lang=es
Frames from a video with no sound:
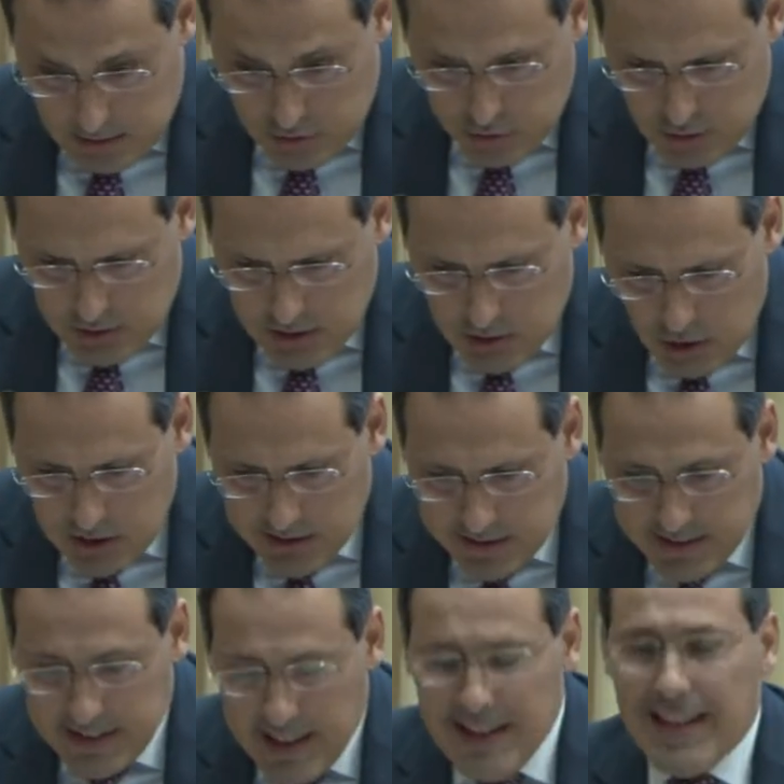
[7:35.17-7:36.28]
suscriptores
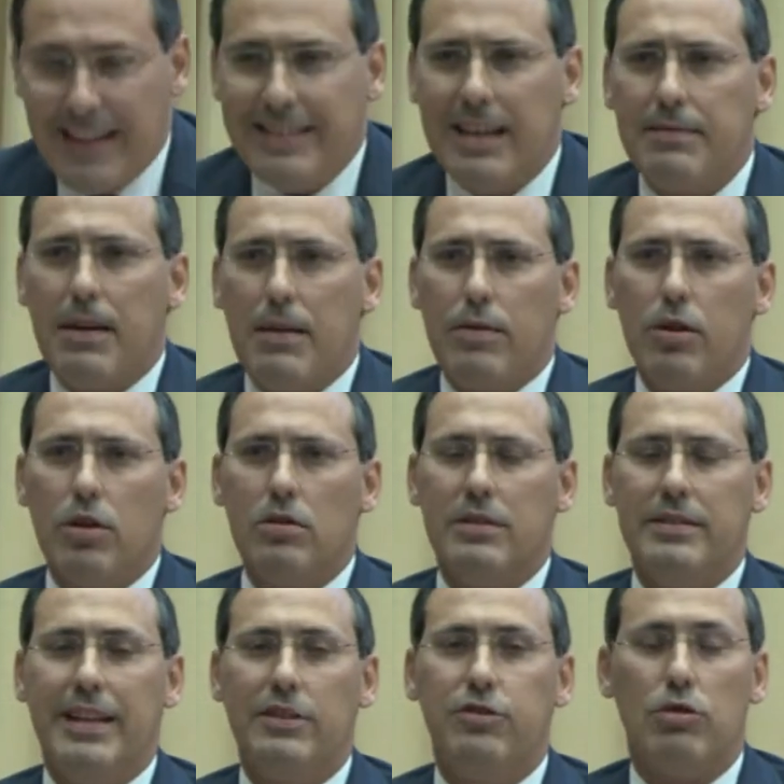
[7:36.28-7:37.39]
sin la
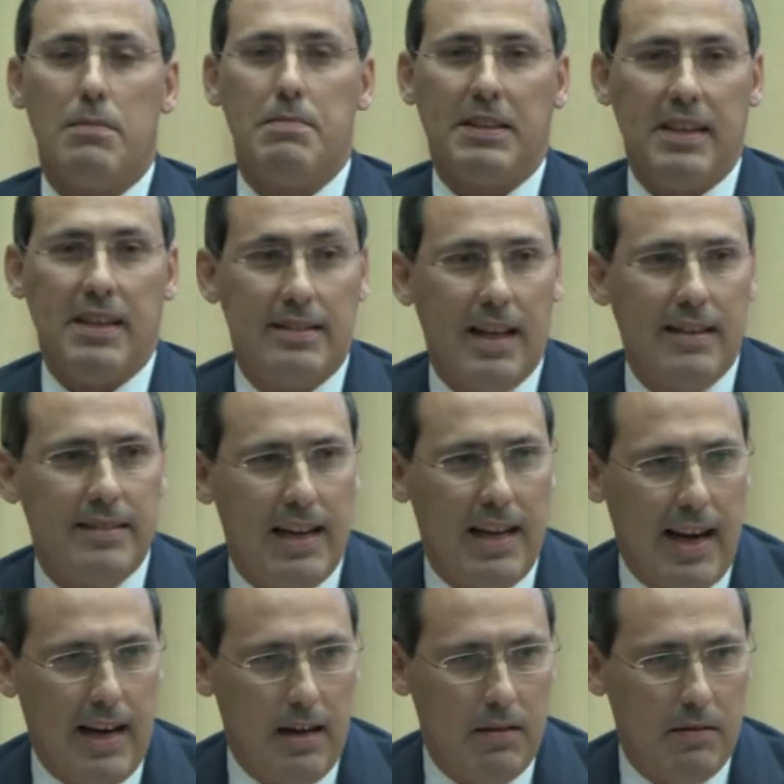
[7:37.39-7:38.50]
intervención de su representante
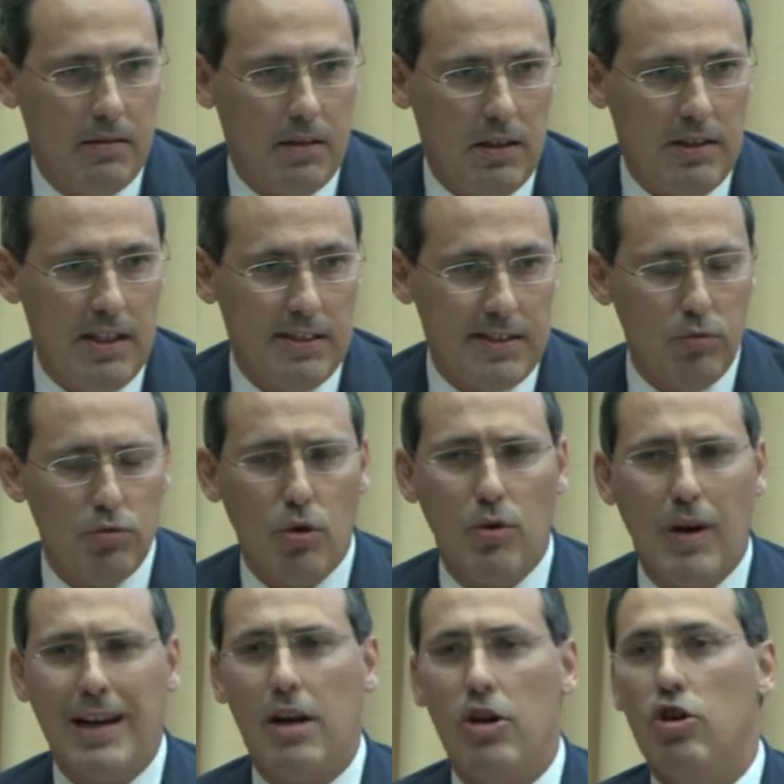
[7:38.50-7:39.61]
legal. Y en segundo
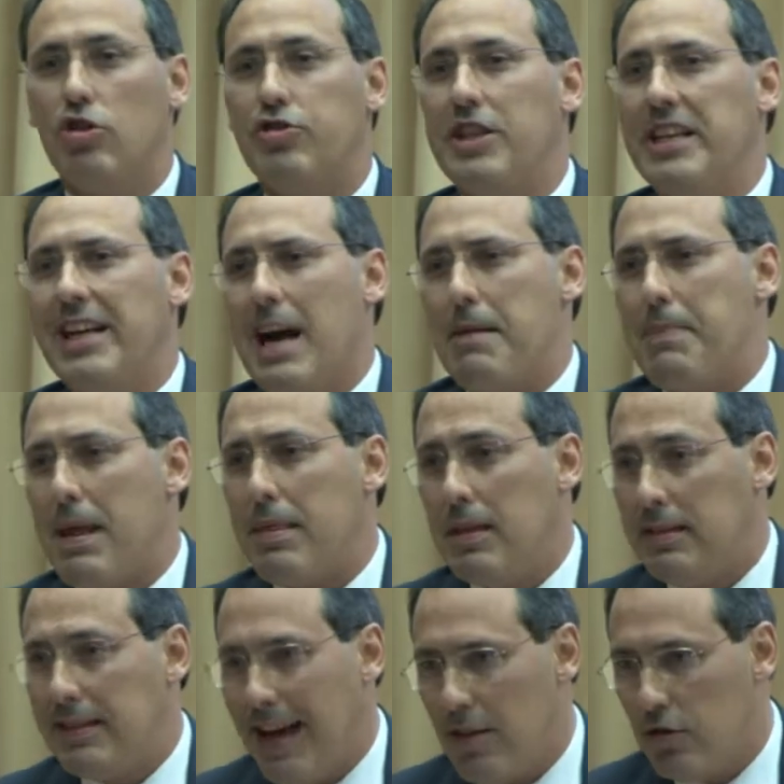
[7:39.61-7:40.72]
lugar, los
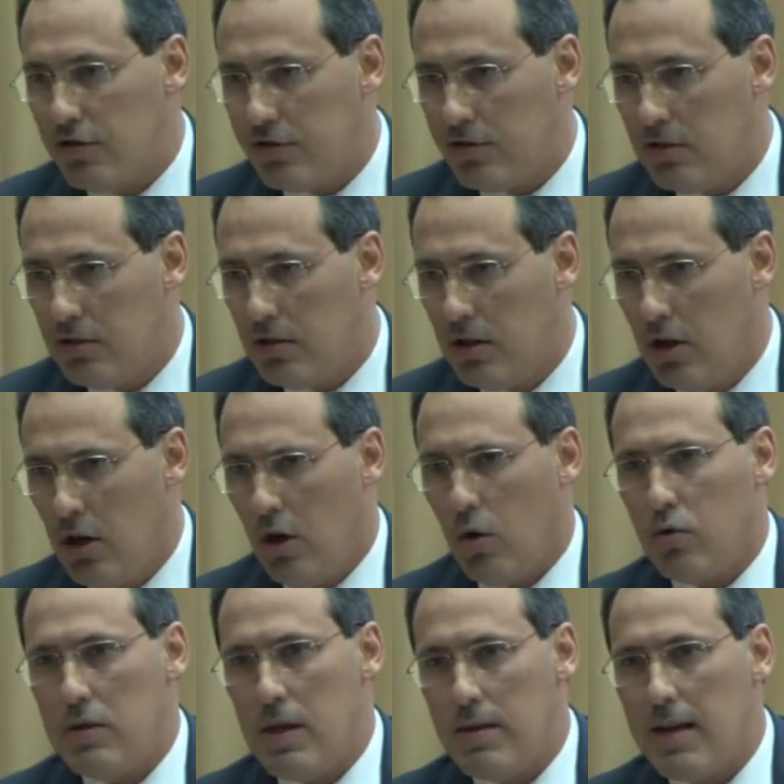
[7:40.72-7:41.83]
incapacitados
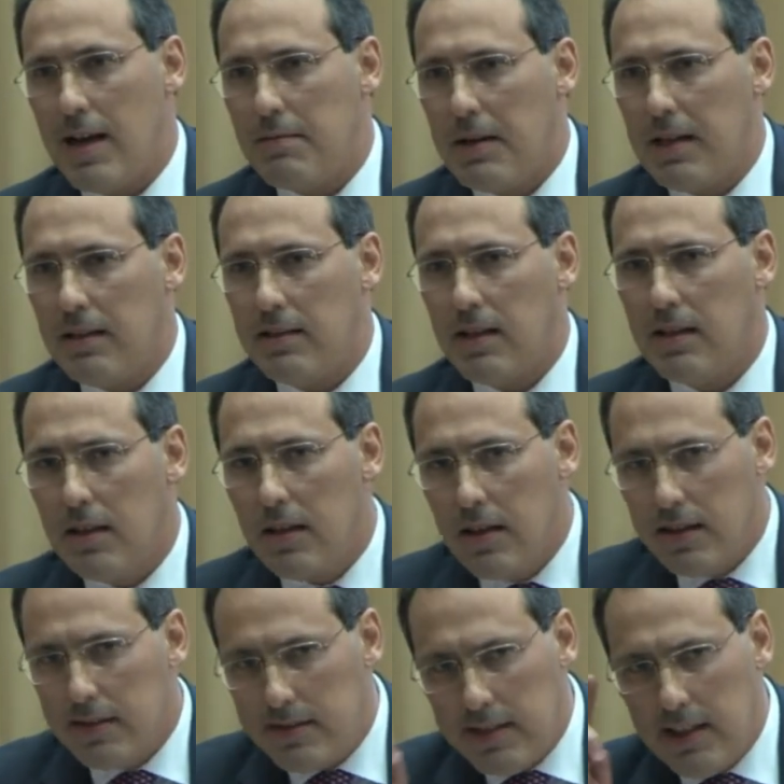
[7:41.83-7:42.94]
judicialmente
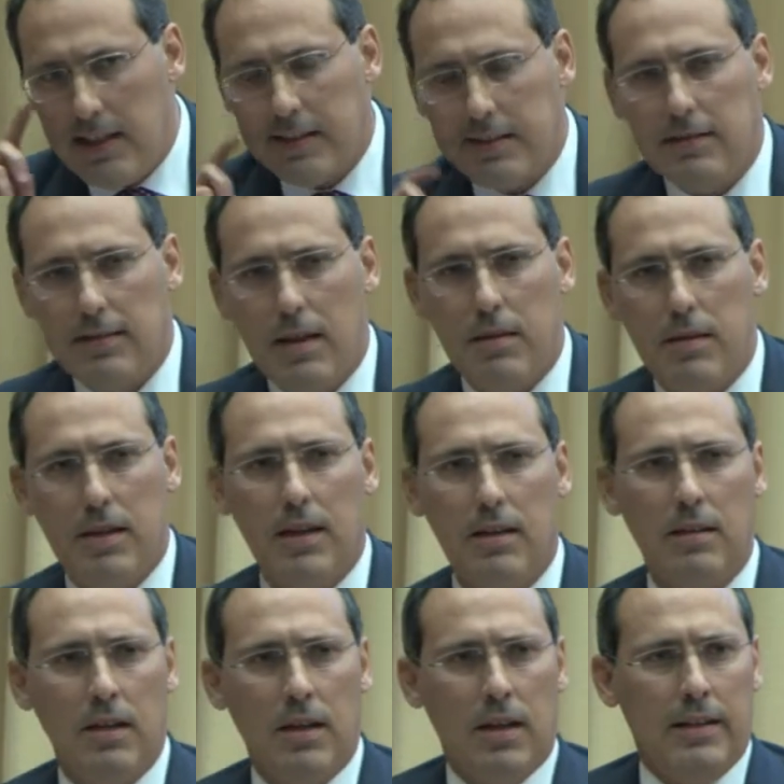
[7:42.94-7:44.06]
sin la
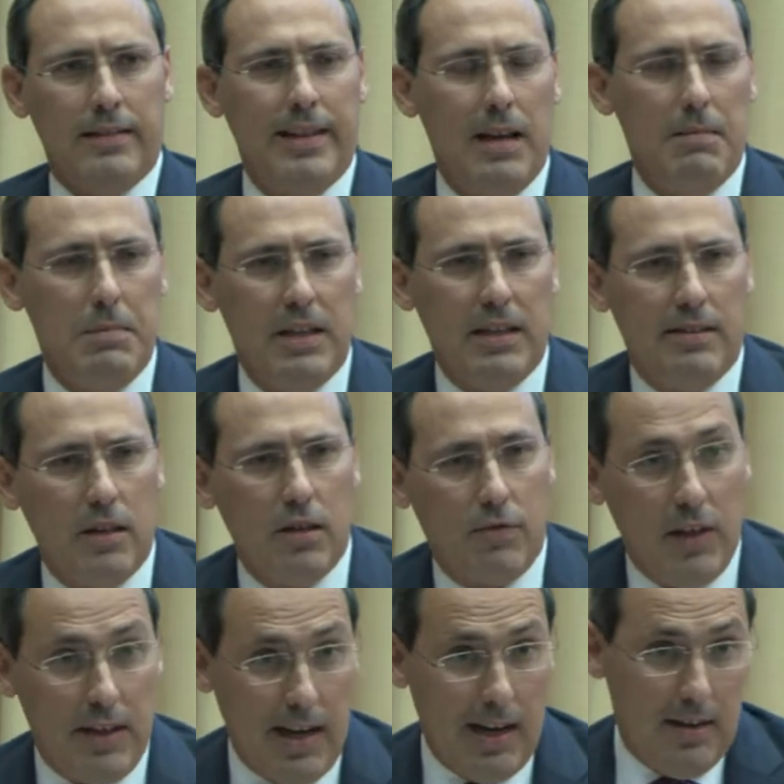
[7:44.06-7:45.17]
asistencia del Ministerio
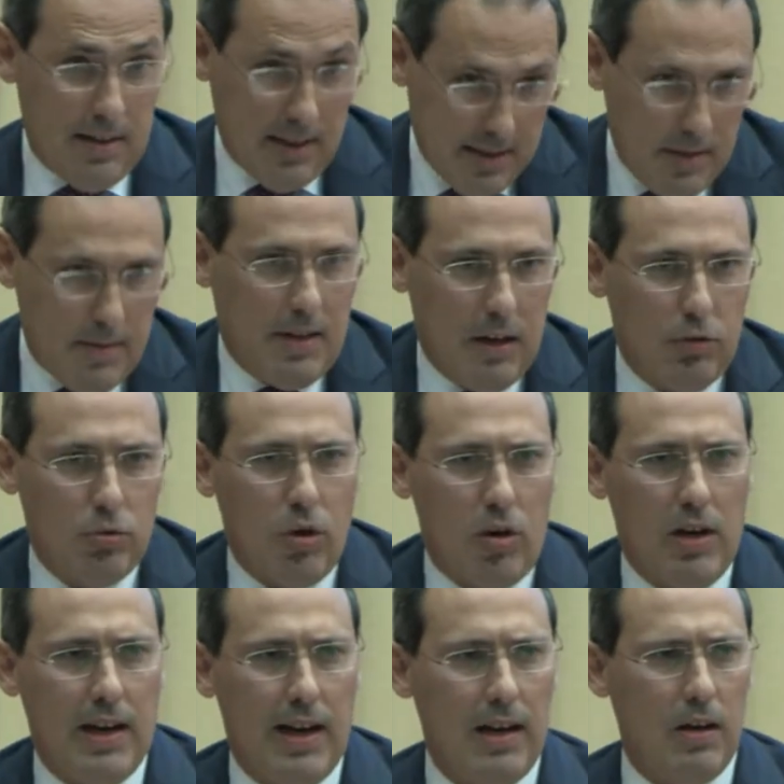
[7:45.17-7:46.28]
Fiscal, es decir, el
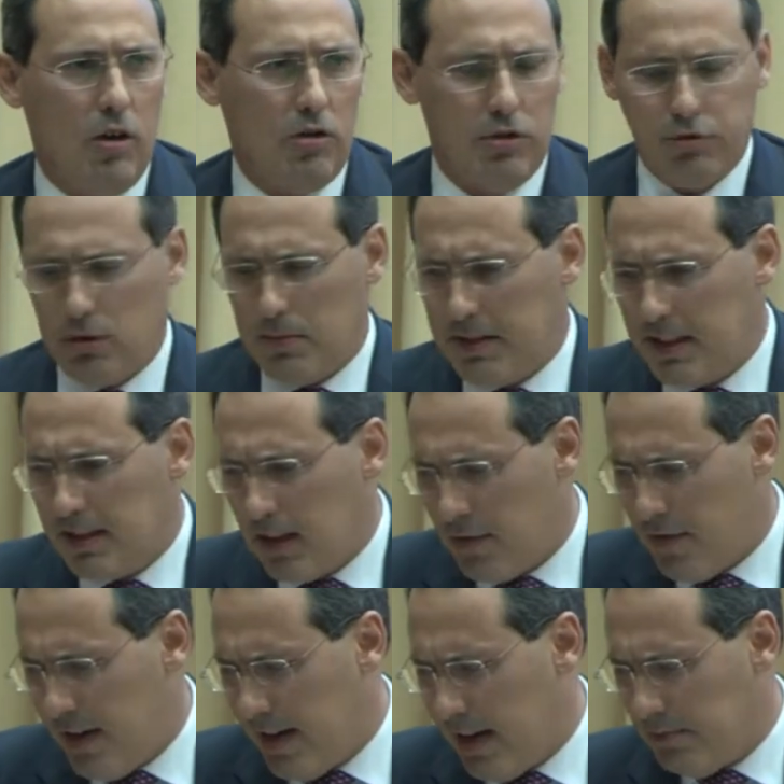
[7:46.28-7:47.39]
tutor legal o su representante
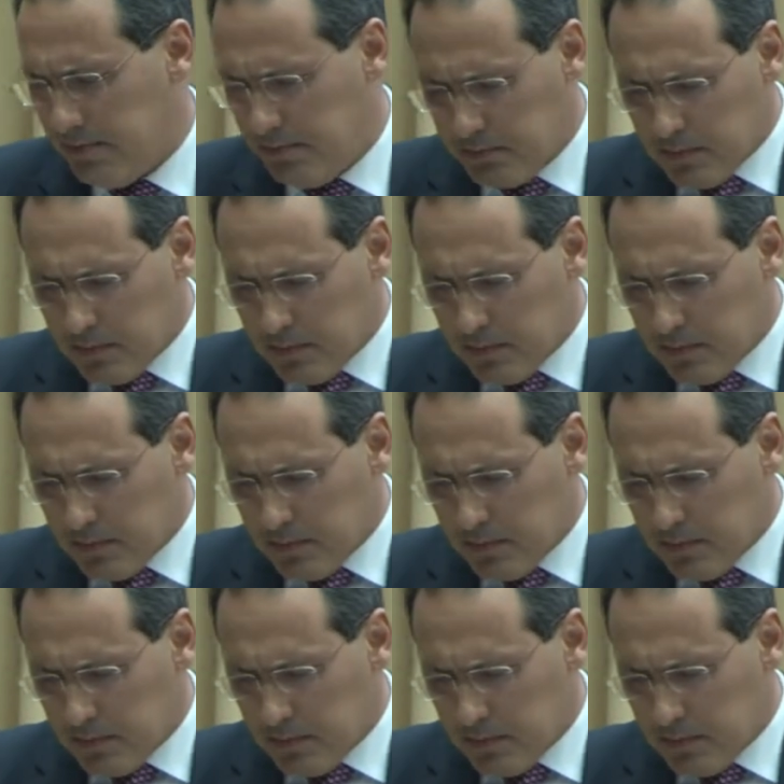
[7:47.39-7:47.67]
fiscal.